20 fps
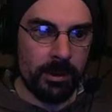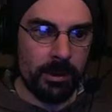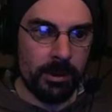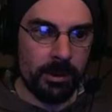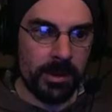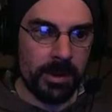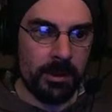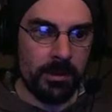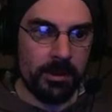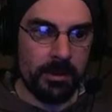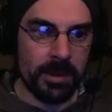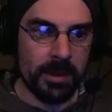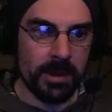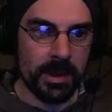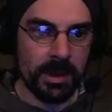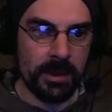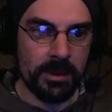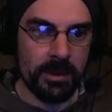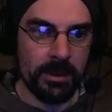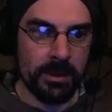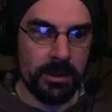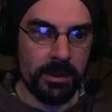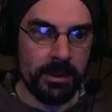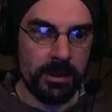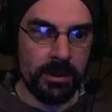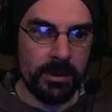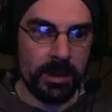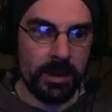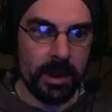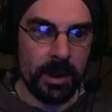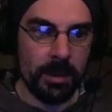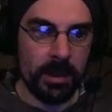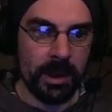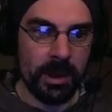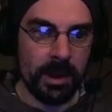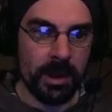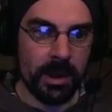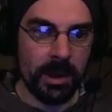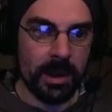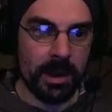en ce qui concerne euh, les
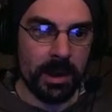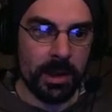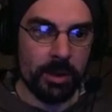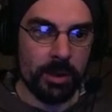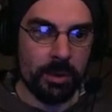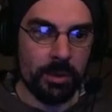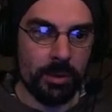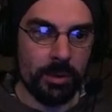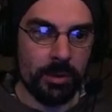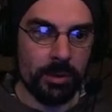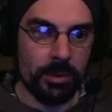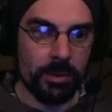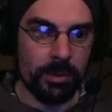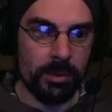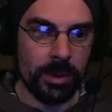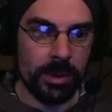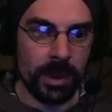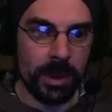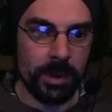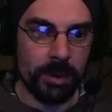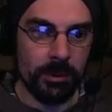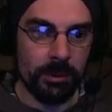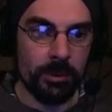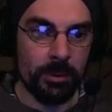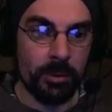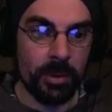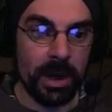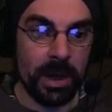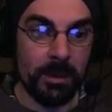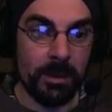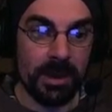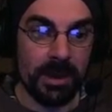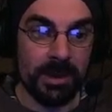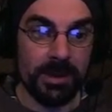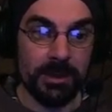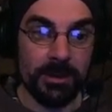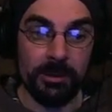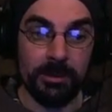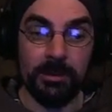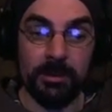pré-réglages du crayon, donc la
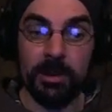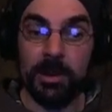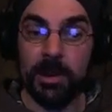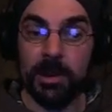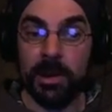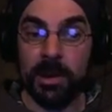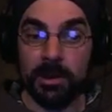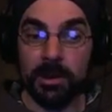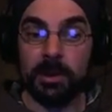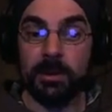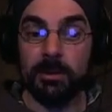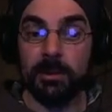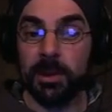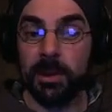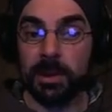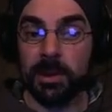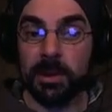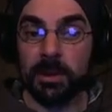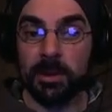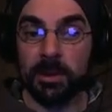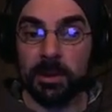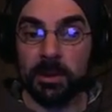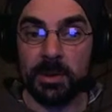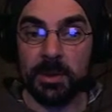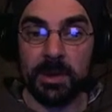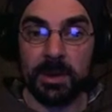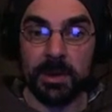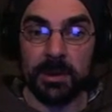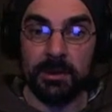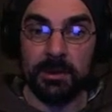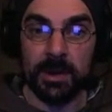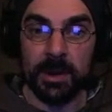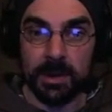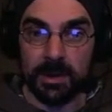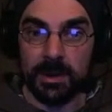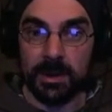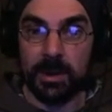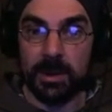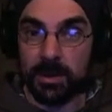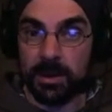pression, ça veut dire exactement ce que ça veut dire,
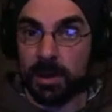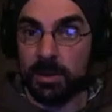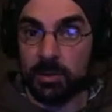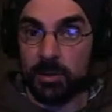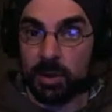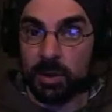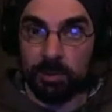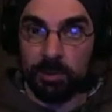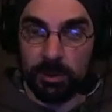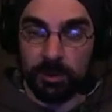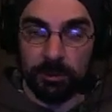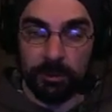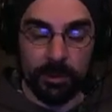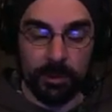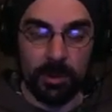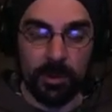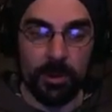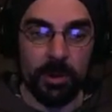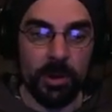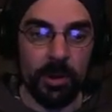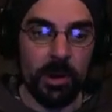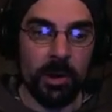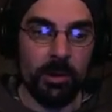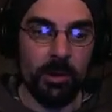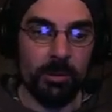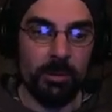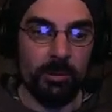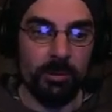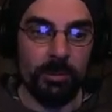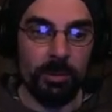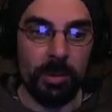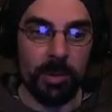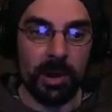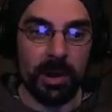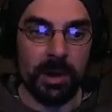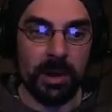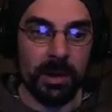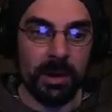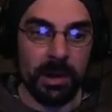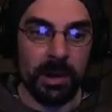c'est-à-dire est-ce que j'appuie fort ou
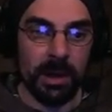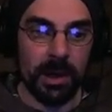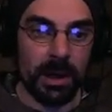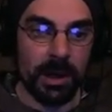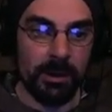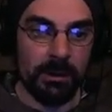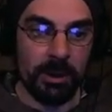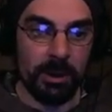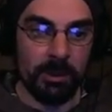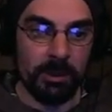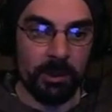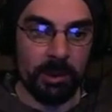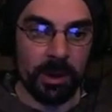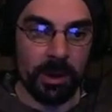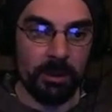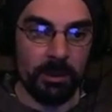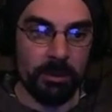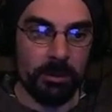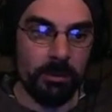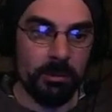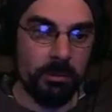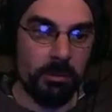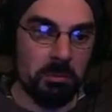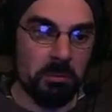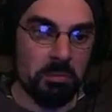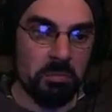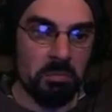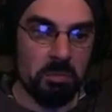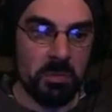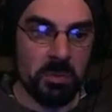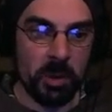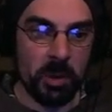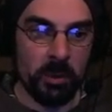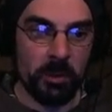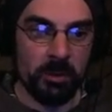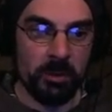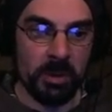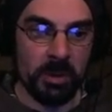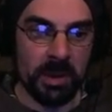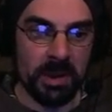pas avec mon crayon. On
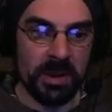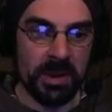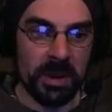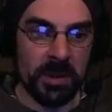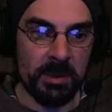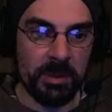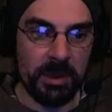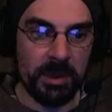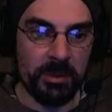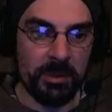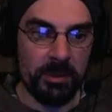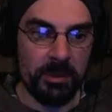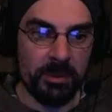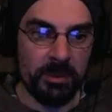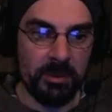va baisser un petit peu.